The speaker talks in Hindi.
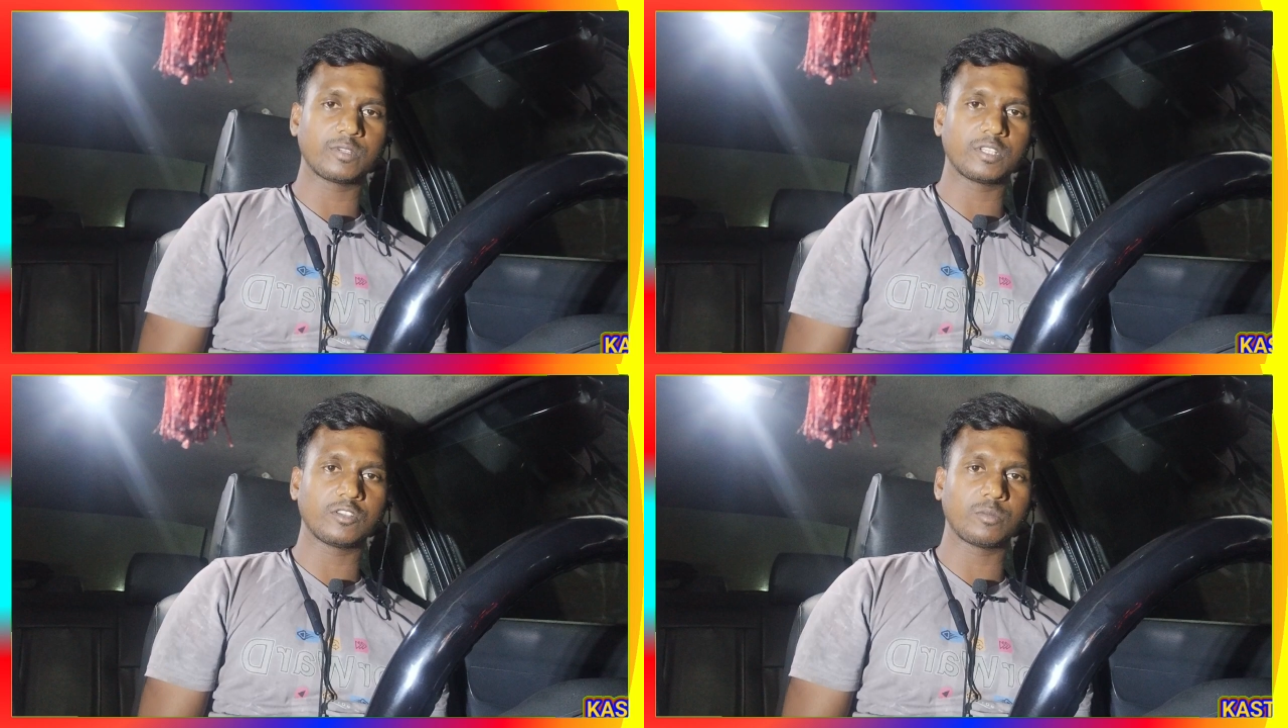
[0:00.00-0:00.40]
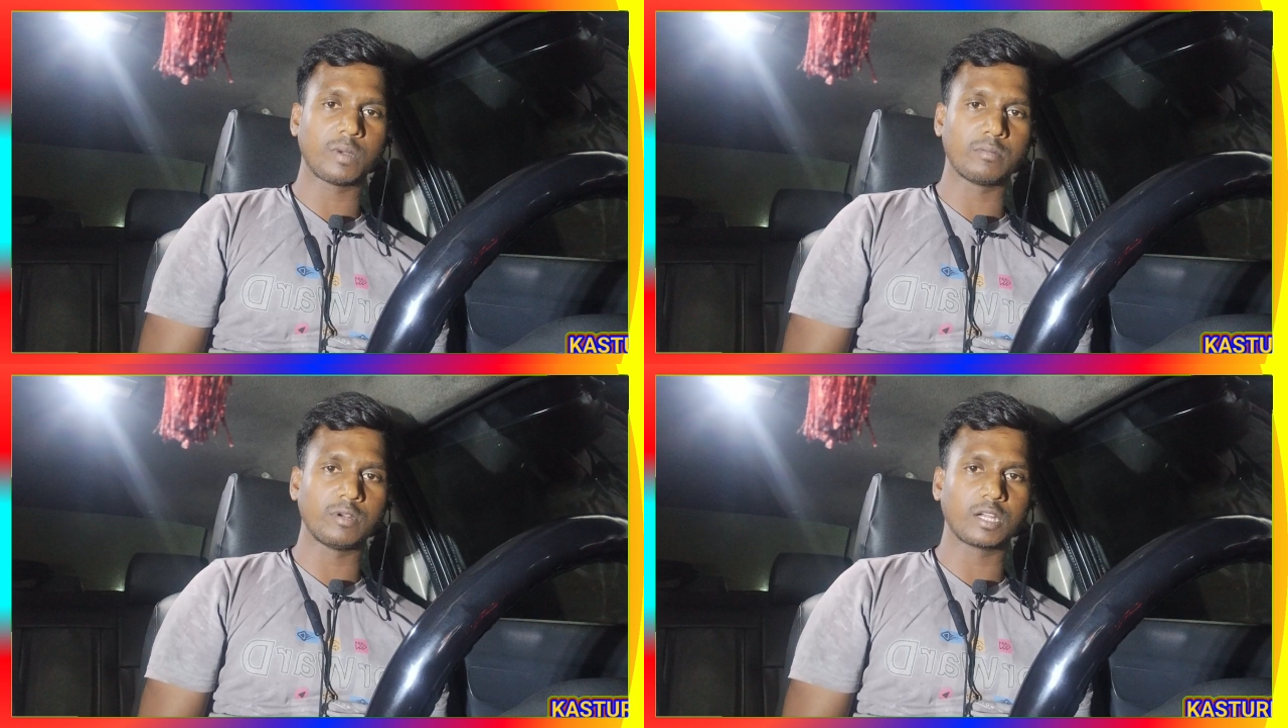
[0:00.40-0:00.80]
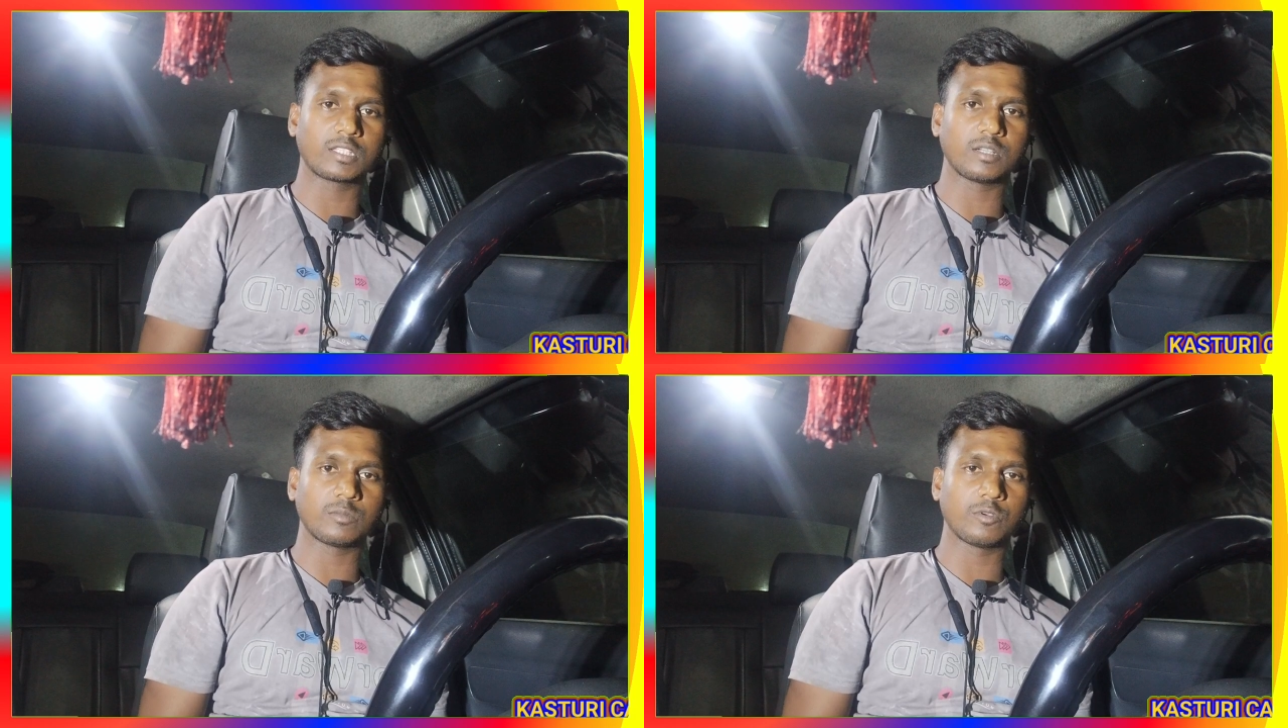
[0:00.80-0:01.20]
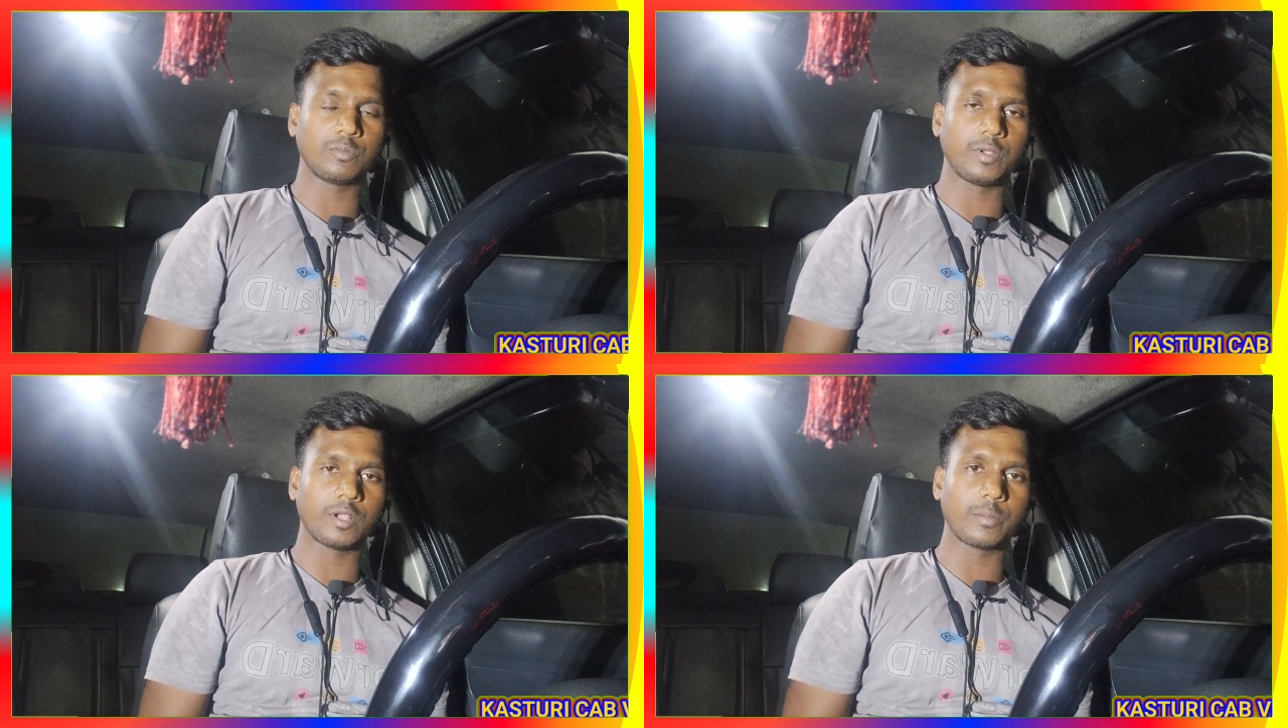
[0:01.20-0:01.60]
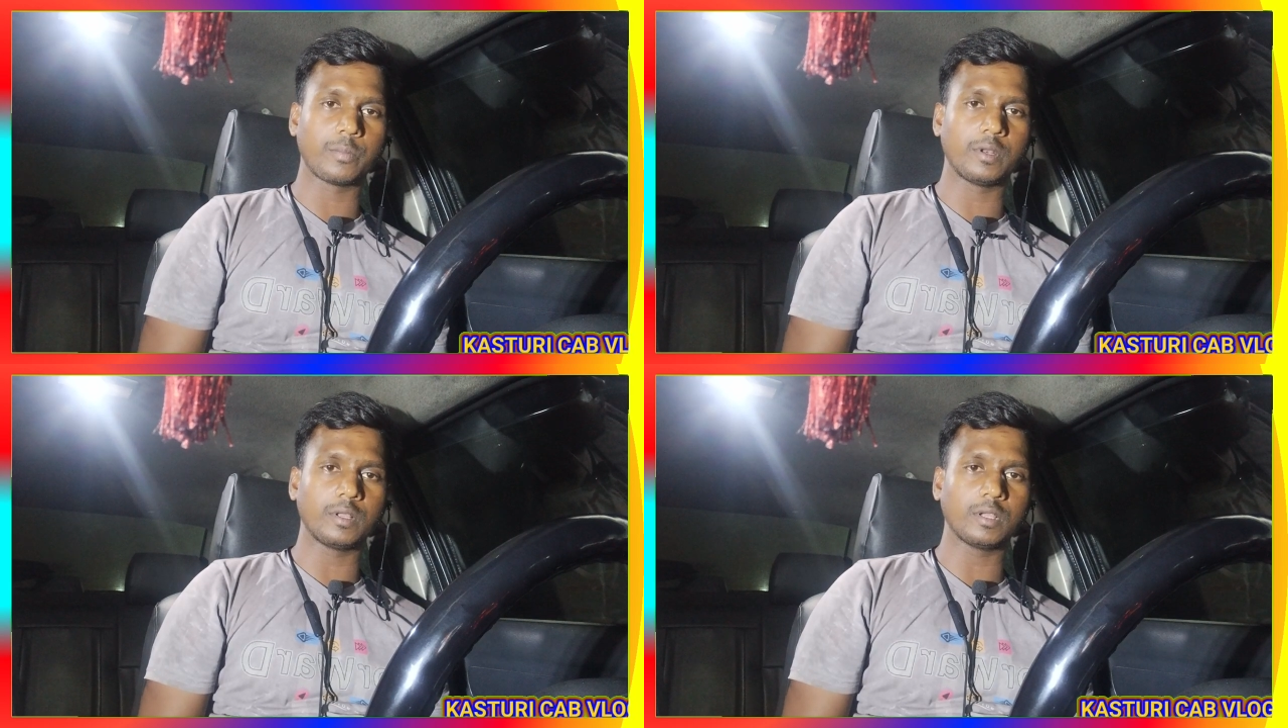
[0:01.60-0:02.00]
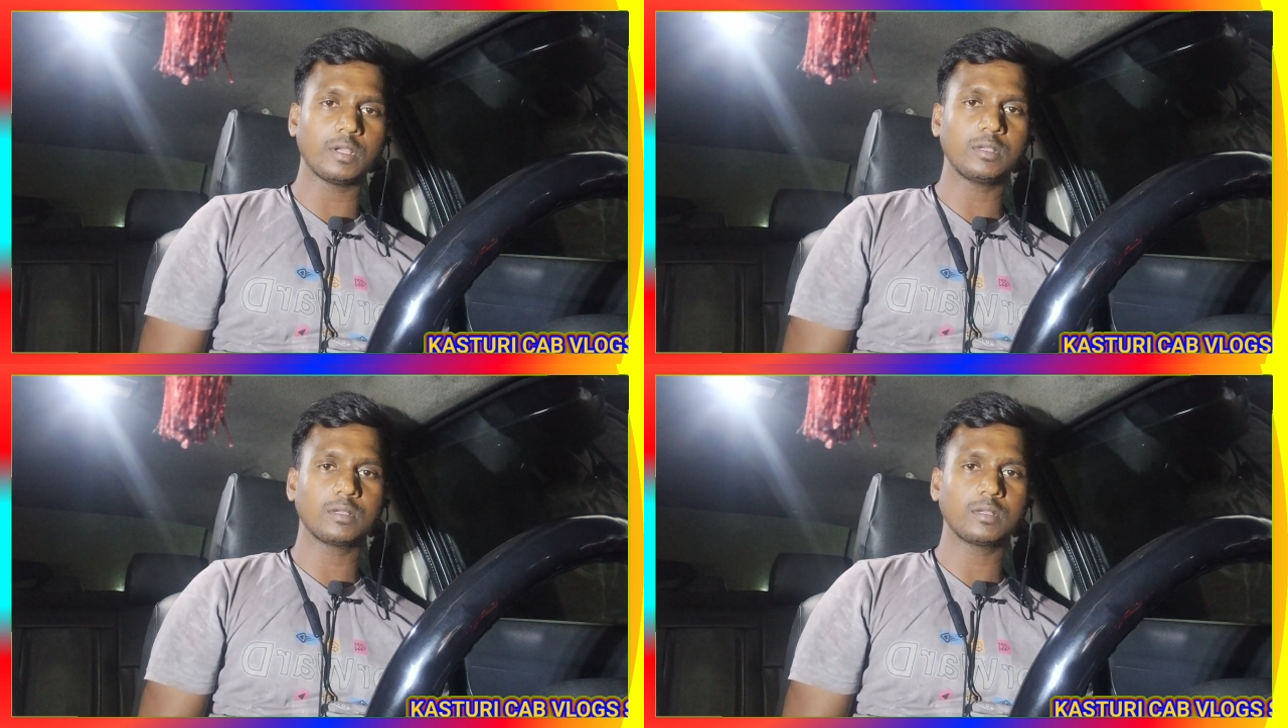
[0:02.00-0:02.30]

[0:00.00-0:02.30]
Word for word: किए थे और बाबू घाट से हमको पिकअप मिल गया